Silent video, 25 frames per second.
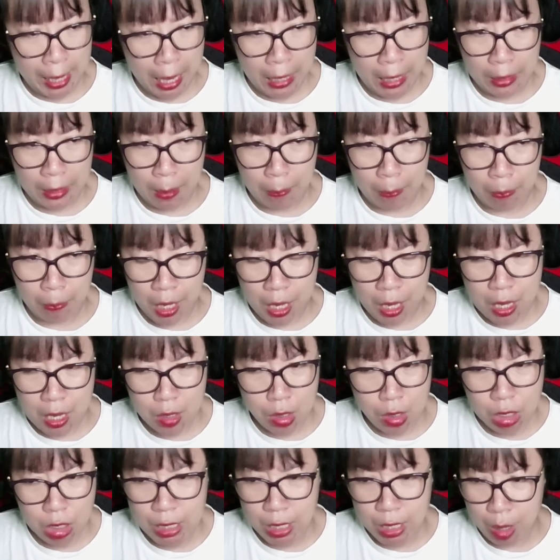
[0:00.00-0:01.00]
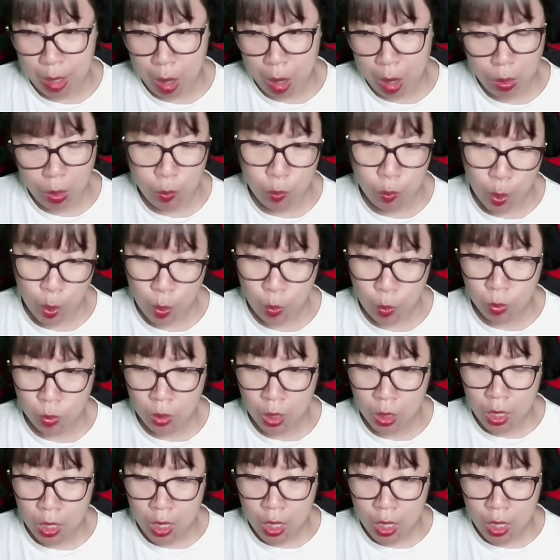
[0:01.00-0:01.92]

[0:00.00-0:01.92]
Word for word: càng cảm thấy có gì đó không đúng.